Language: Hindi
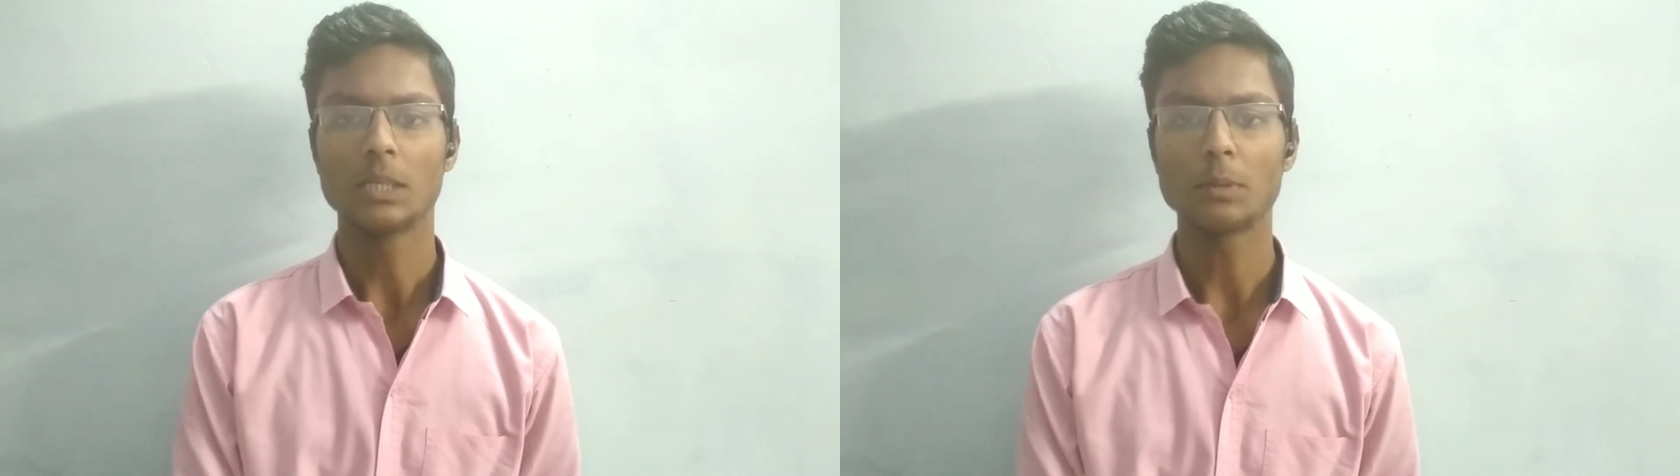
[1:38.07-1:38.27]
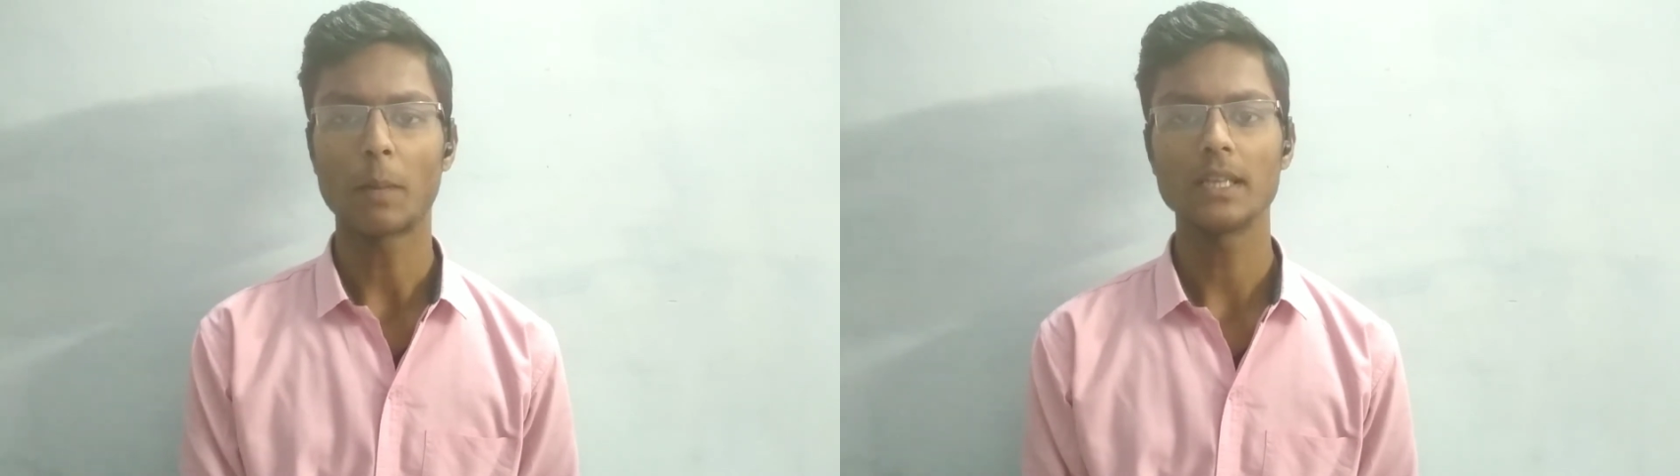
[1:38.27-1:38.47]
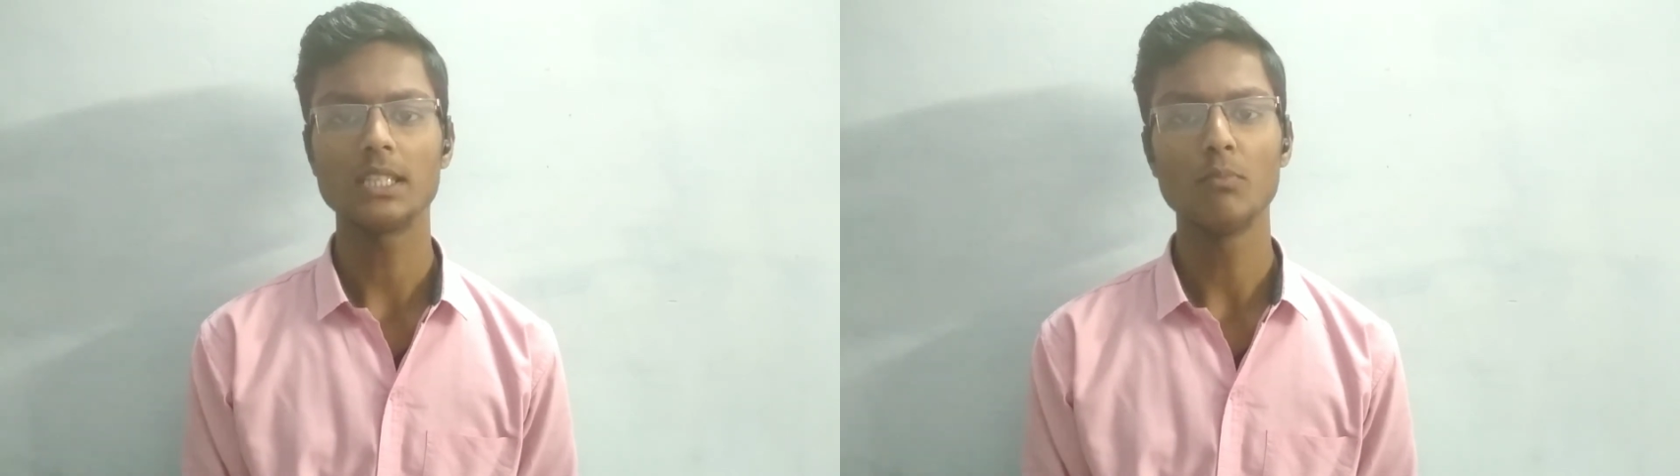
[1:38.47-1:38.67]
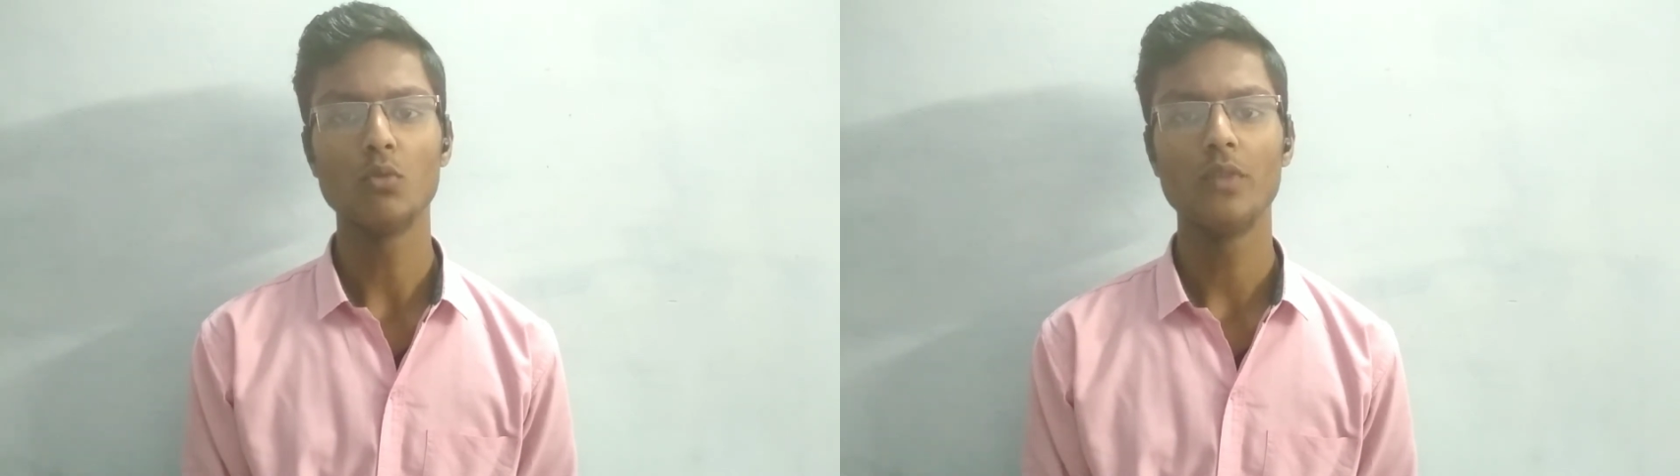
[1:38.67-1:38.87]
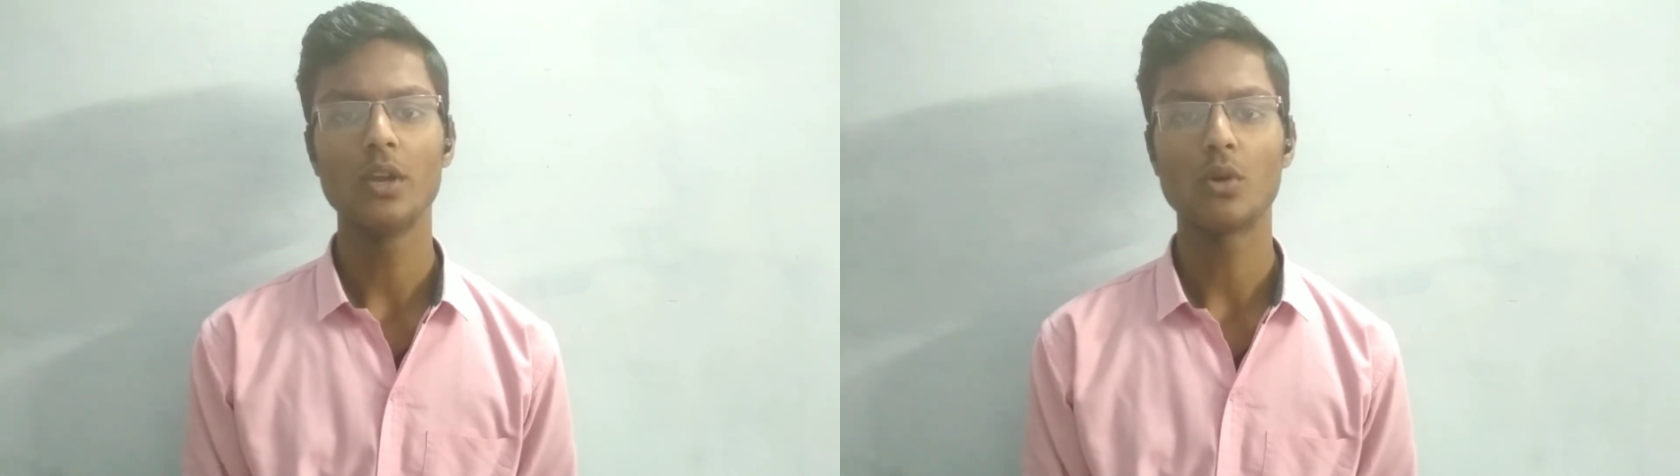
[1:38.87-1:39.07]
जब आप किसी
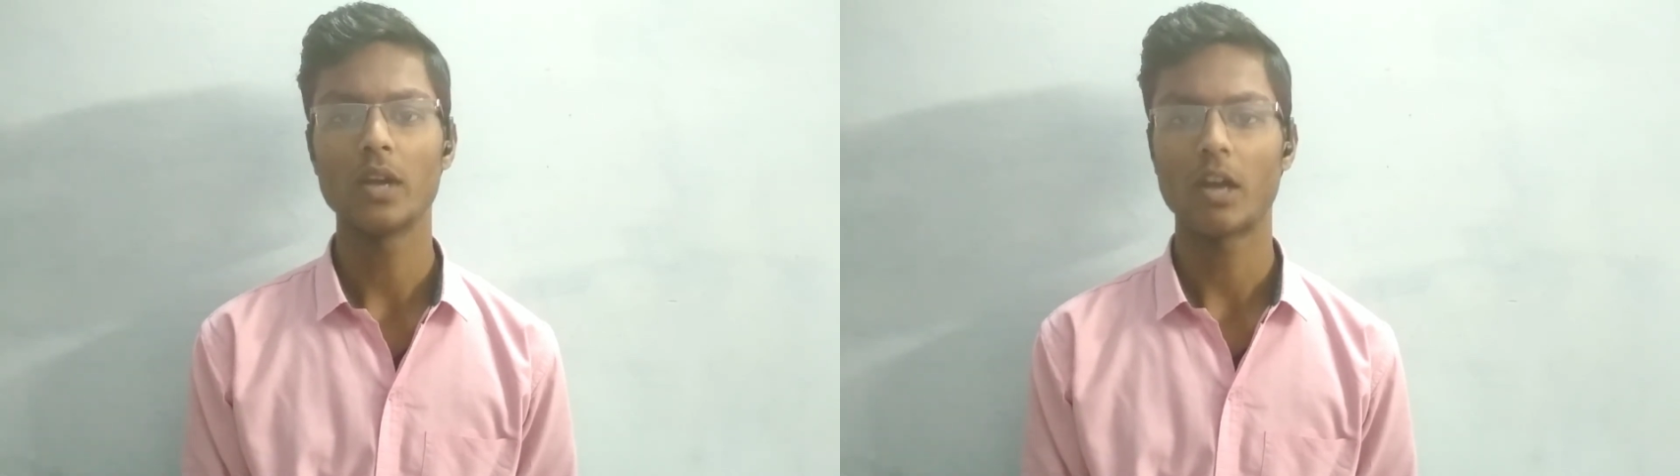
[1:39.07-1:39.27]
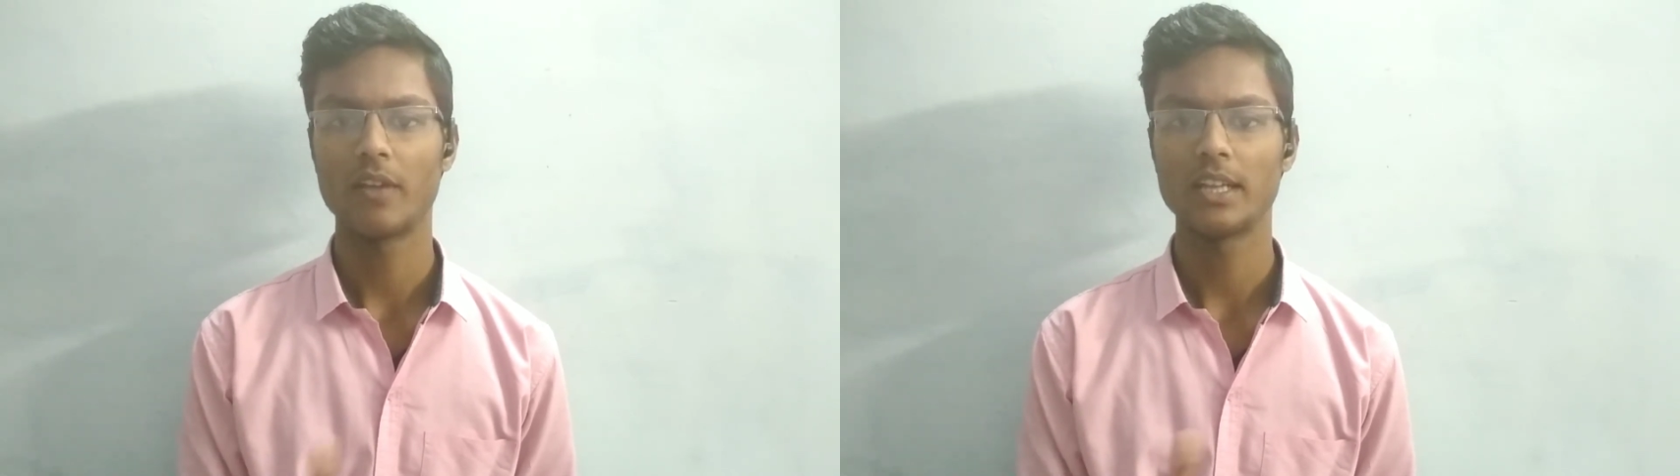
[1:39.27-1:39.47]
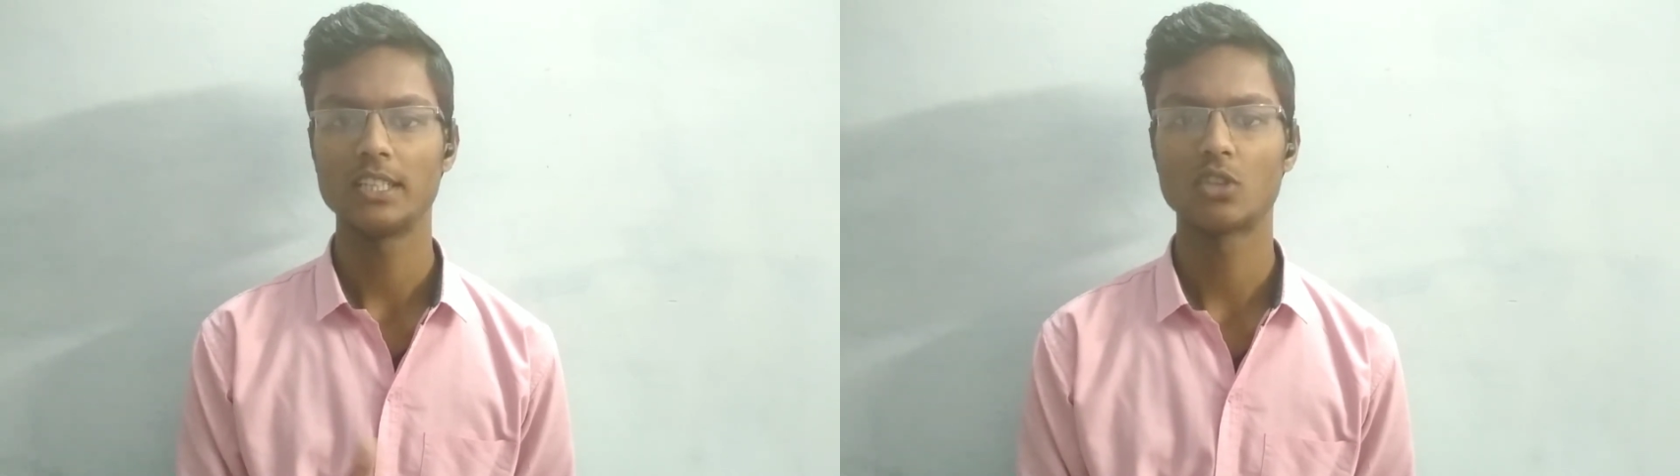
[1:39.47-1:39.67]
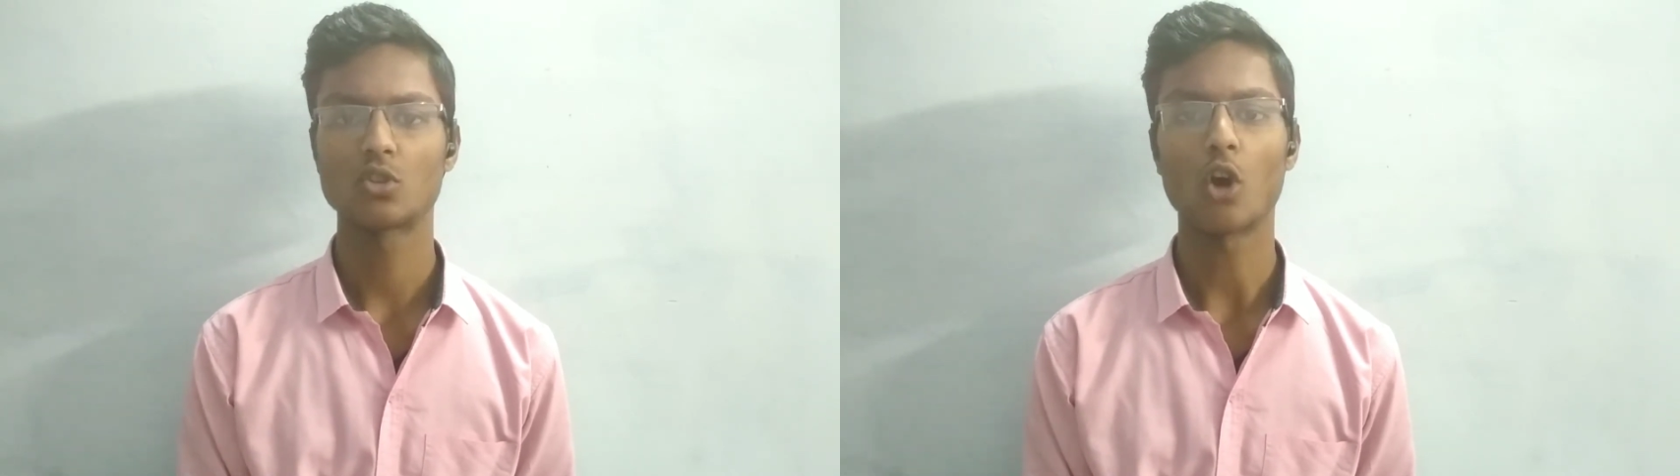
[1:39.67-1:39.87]
मूवी को या फिर किसी